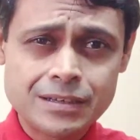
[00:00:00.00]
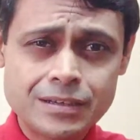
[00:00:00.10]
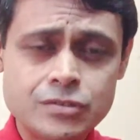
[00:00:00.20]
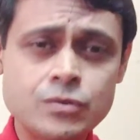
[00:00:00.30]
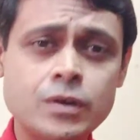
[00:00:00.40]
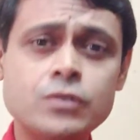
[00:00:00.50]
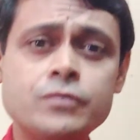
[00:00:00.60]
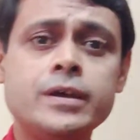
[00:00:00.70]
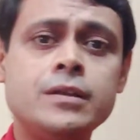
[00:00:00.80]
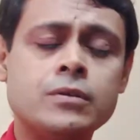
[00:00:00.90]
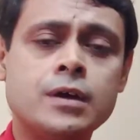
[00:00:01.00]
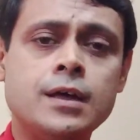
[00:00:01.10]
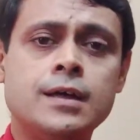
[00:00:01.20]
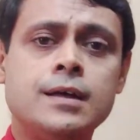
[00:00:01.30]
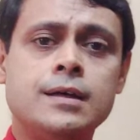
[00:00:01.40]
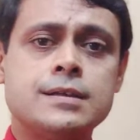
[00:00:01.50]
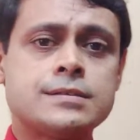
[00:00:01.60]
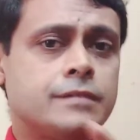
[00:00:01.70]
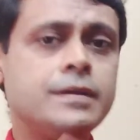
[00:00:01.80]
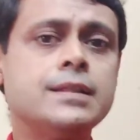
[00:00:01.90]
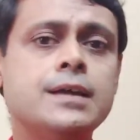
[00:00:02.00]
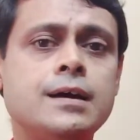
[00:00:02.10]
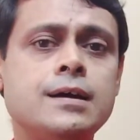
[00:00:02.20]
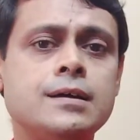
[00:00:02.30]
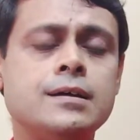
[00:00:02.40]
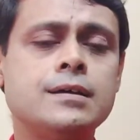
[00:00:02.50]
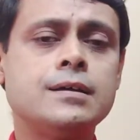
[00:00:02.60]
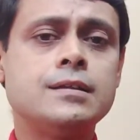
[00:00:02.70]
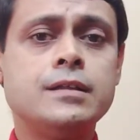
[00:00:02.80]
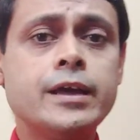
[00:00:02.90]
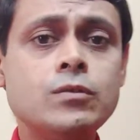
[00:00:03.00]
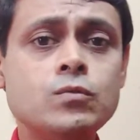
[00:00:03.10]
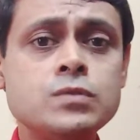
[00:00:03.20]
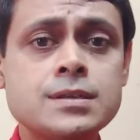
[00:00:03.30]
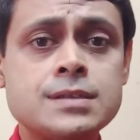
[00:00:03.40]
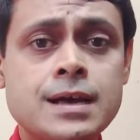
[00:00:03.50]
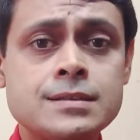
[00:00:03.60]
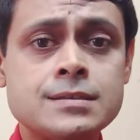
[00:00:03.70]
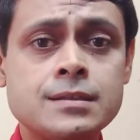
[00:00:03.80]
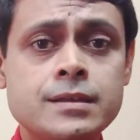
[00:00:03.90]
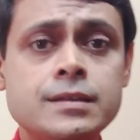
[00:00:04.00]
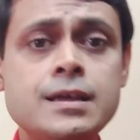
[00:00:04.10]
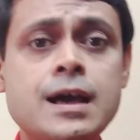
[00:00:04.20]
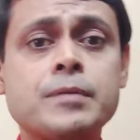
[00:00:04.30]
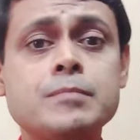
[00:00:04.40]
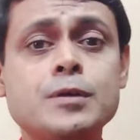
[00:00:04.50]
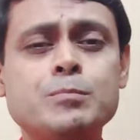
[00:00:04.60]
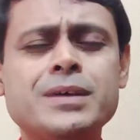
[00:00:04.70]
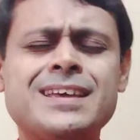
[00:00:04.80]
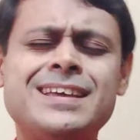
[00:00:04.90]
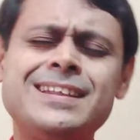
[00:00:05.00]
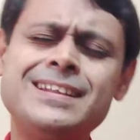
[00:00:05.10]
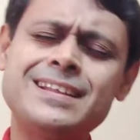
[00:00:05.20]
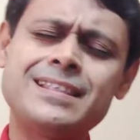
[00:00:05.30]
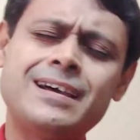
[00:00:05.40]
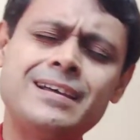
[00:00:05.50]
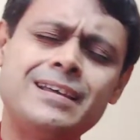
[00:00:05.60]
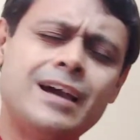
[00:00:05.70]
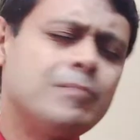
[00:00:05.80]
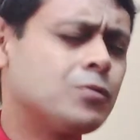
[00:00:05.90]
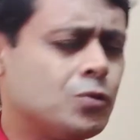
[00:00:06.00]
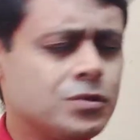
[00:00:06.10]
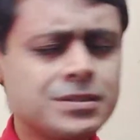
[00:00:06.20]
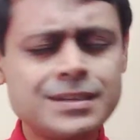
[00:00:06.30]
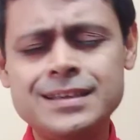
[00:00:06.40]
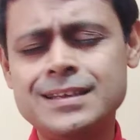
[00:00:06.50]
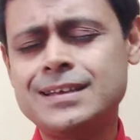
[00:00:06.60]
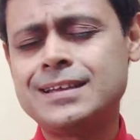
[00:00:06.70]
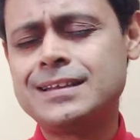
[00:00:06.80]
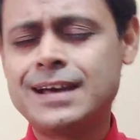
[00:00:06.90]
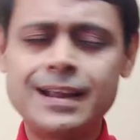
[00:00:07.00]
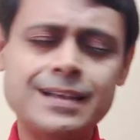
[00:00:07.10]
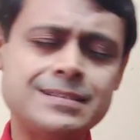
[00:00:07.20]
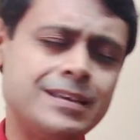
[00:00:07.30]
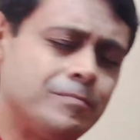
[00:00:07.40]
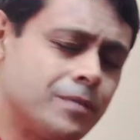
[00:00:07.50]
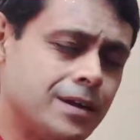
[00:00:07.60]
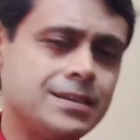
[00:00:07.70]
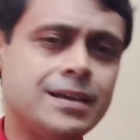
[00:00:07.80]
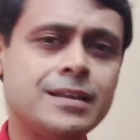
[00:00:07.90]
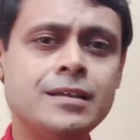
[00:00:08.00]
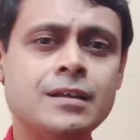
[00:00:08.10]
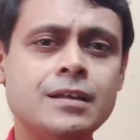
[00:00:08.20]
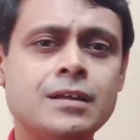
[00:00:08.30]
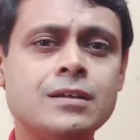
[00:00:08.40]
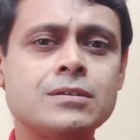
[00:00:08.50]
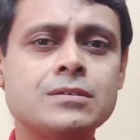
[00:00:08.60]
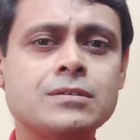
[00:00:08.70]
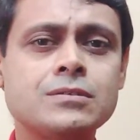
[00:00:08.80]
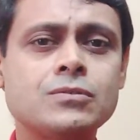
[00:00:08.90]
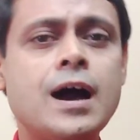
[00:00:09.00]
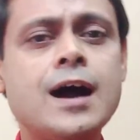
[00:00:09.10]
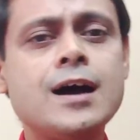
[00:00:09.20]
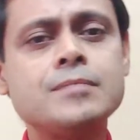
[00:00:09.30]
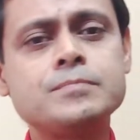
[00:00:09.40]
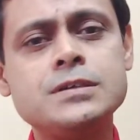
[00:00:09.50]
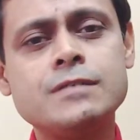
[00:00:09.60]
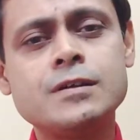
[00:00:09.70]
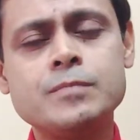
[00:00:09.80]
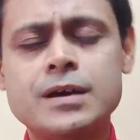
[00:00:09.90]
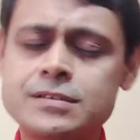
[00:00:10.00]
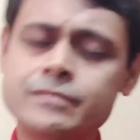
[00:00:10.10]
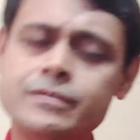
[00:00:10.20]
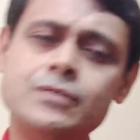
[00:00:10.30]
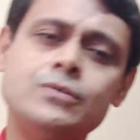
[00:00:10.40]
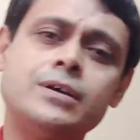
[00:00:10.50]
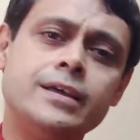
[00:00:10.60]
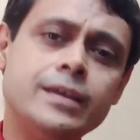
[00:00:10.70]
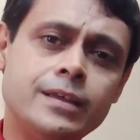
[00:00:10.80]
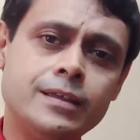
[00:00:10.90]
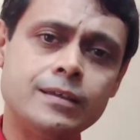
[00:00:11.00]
इज इक्वल टू फेलियोर सफलता लेकिन उसके साथ साथ यदि आपके मन में खिन्नता है आप खुश नहीं है नाराज़ है परेशान है तो आप जीवन में असफल हो गए